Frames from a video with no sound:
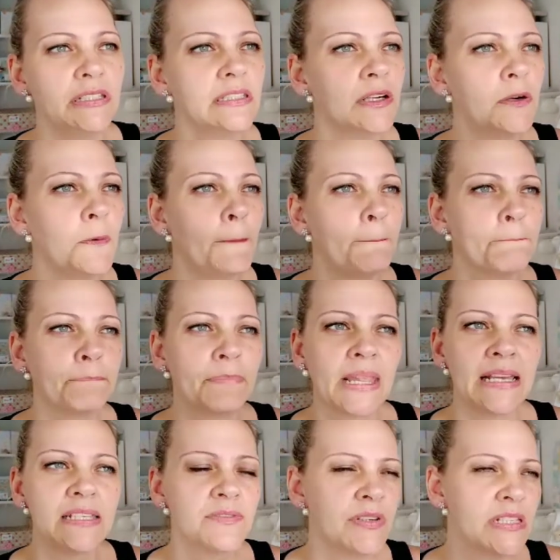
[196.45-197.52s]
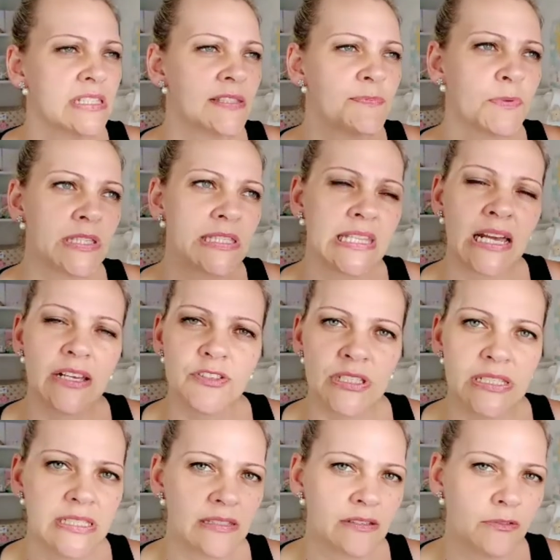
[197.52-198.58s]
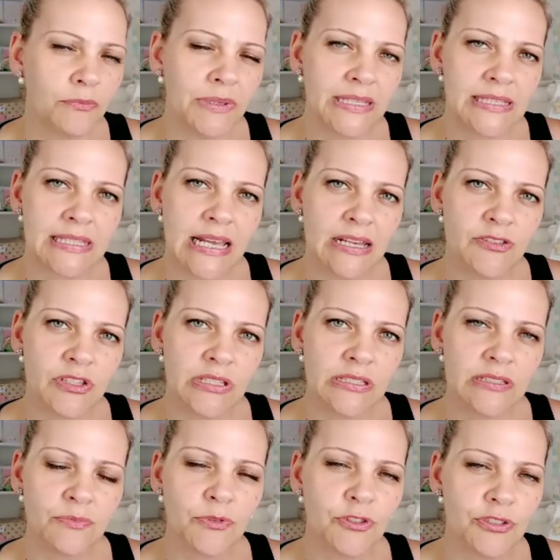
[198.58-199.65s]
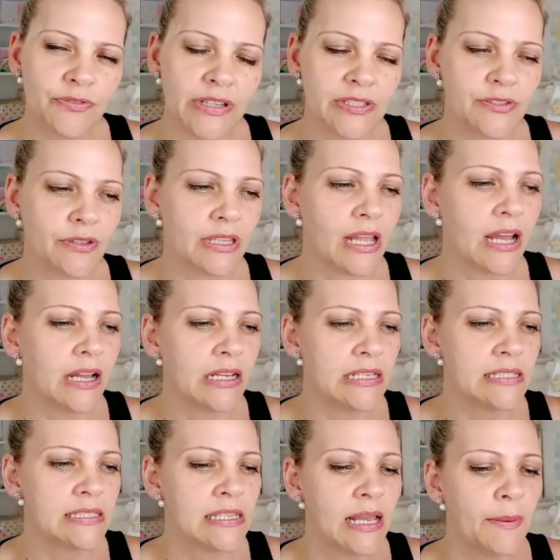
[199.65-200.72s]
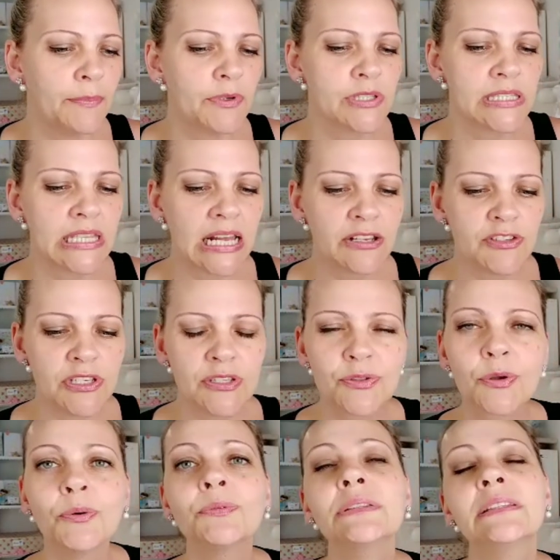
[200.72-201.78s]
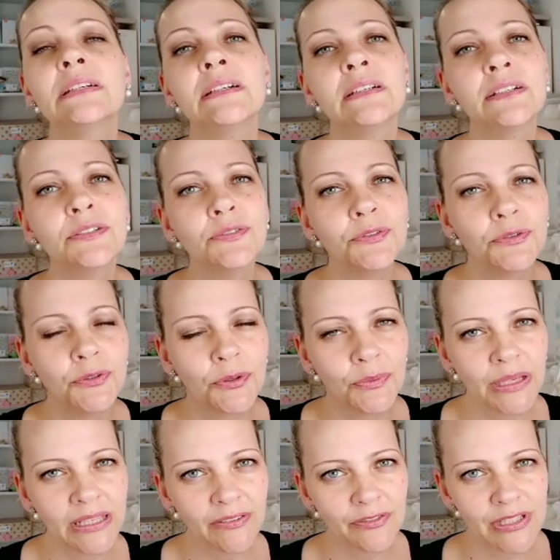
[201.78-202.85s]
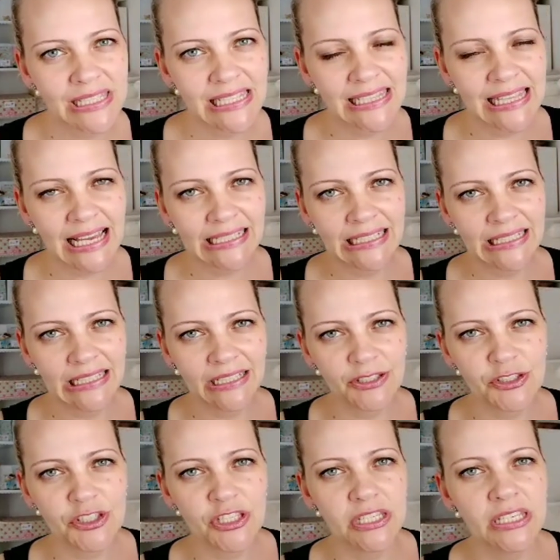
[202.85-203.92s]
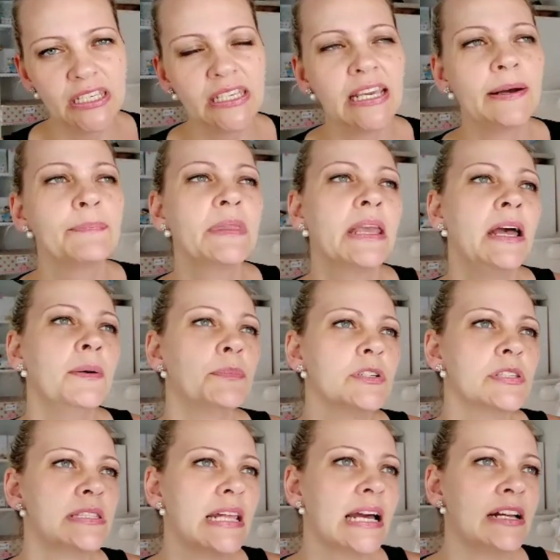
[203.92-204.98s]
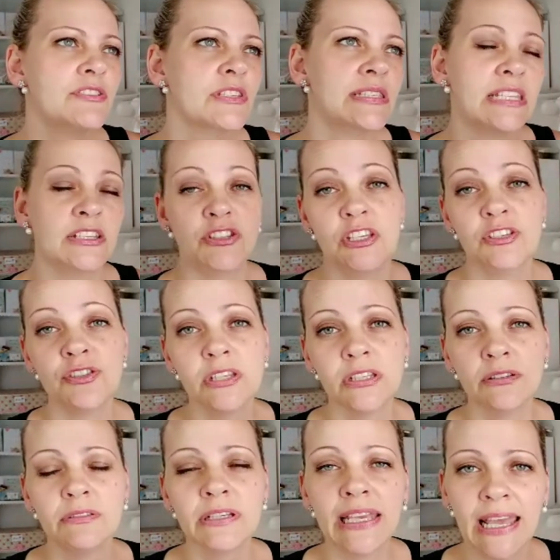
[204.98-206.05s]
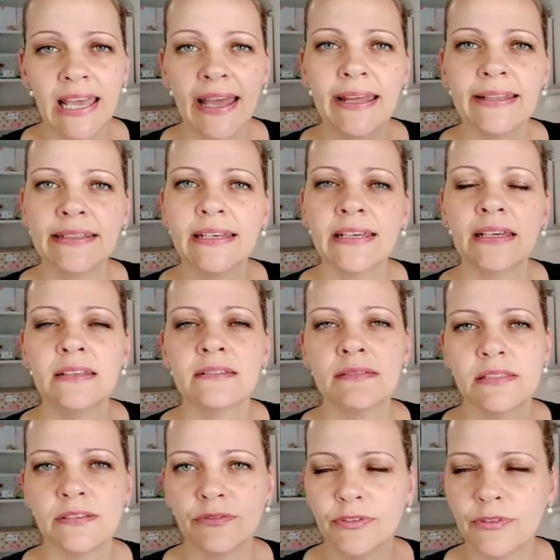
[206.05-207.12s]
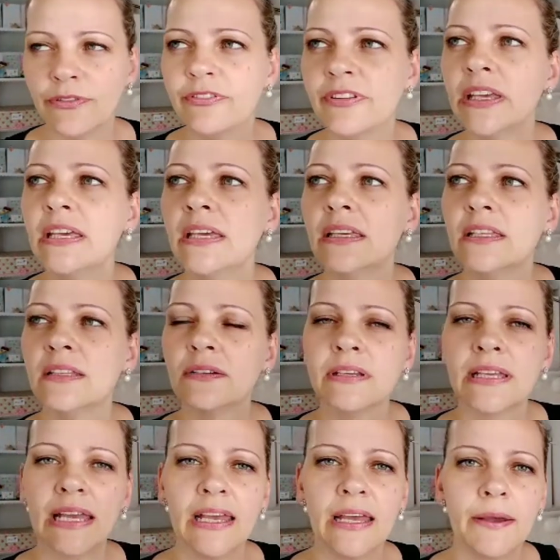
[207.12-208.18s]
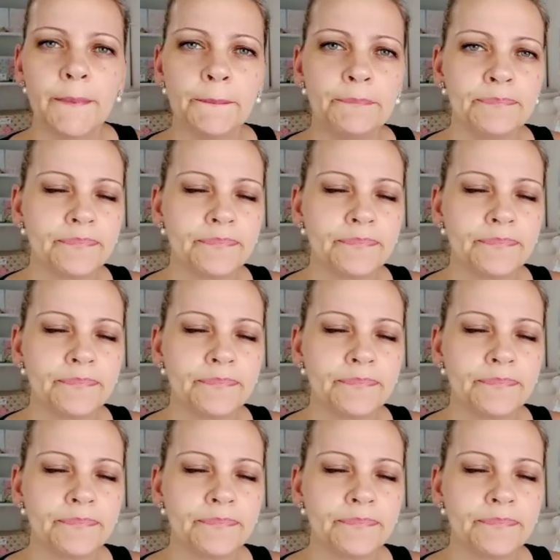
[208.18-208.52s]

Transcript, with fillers: Então, às vezes postagens com mensagens motivacionais, postagens contando como é que você tá naquele dia, postagens tem gente que não quer, né, se envolver, que não quer